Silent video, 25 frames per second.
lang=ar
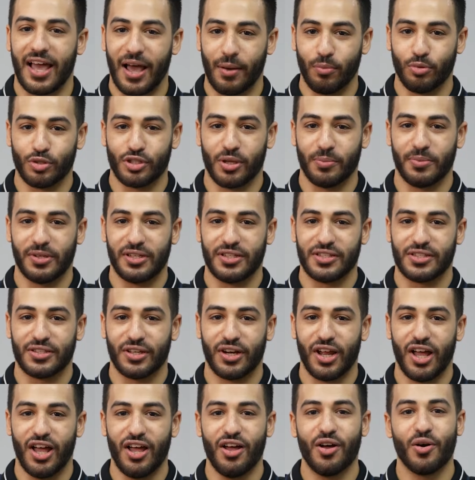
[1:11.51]
ابو ظبي
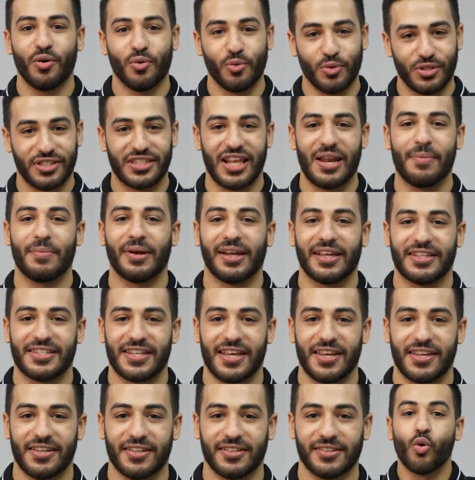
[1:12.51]
للزراعه والسلامه
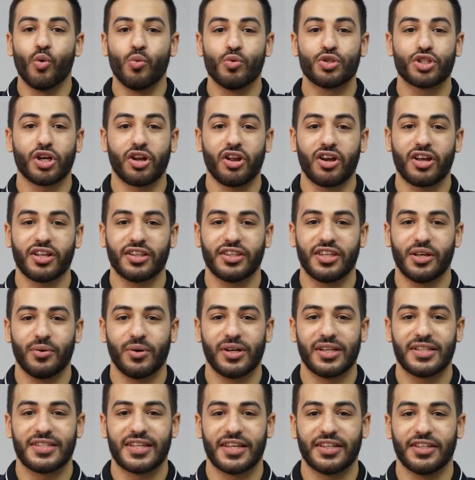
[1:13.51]
الغذائيه ومشاركه
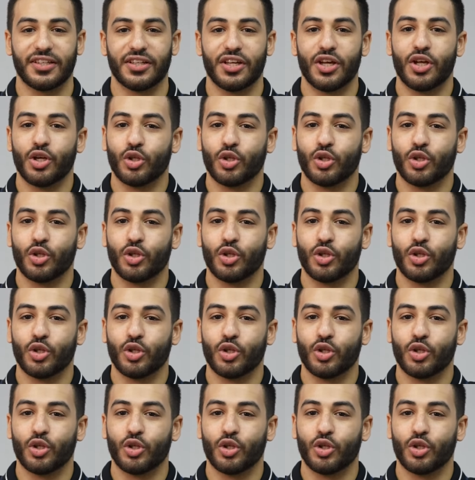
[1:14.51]
دول زي